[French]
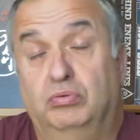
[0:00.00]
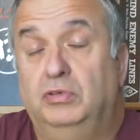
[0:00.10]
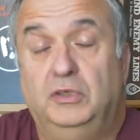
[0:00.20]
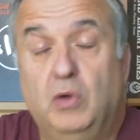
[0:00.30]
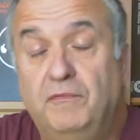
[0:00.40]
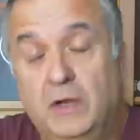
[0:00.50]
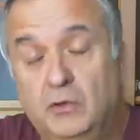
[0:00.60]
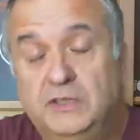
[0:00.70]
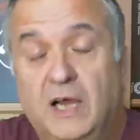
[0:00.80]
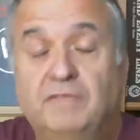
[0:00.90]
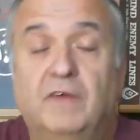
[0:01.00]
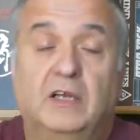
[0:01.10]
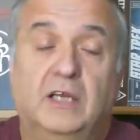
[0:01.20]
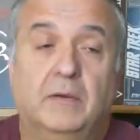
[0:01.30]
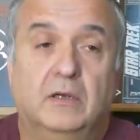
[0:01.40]
il doit faire le taf, hein,
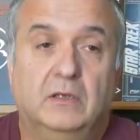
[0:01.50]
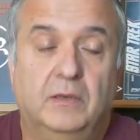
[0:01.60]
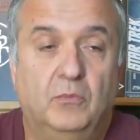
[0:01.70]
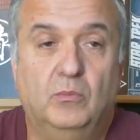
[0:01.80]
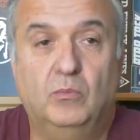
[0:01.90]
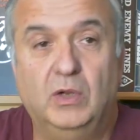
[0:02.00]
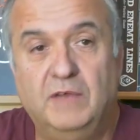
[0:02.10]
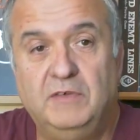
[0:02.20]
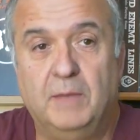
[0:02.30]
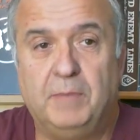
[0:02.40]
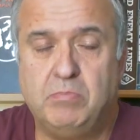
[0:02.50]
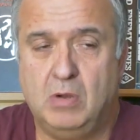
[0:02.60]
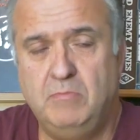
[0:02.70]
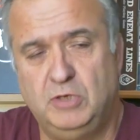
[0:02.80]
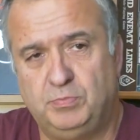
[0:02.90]
à mon avis, il n'y a pas de
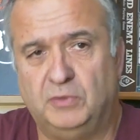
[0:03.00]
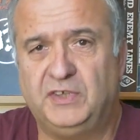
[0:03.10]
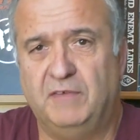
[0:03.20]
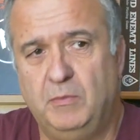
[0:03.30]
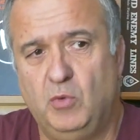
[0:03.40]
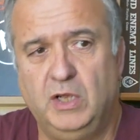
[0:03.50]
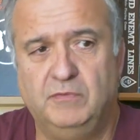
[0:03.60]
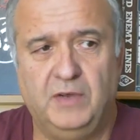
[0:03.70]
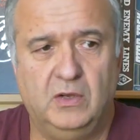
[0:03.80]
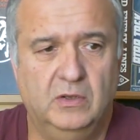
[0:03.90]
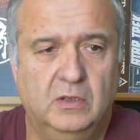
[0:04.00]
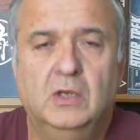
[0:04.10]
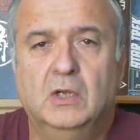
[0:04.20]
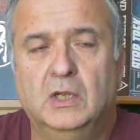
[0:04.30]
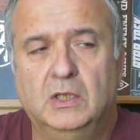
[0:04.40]
problème, mais je pense qu'il y avait moyen de faire,
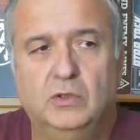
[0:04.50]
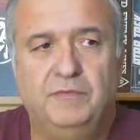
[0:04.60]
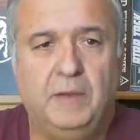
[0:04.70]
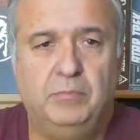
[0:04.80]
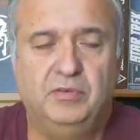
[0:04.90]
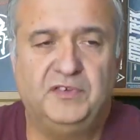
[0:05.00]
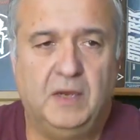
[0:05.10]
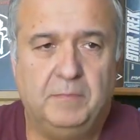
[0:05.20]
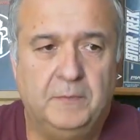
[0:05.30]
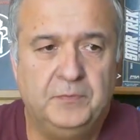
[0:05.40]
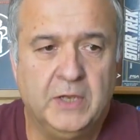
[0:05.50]
de faire plus simple.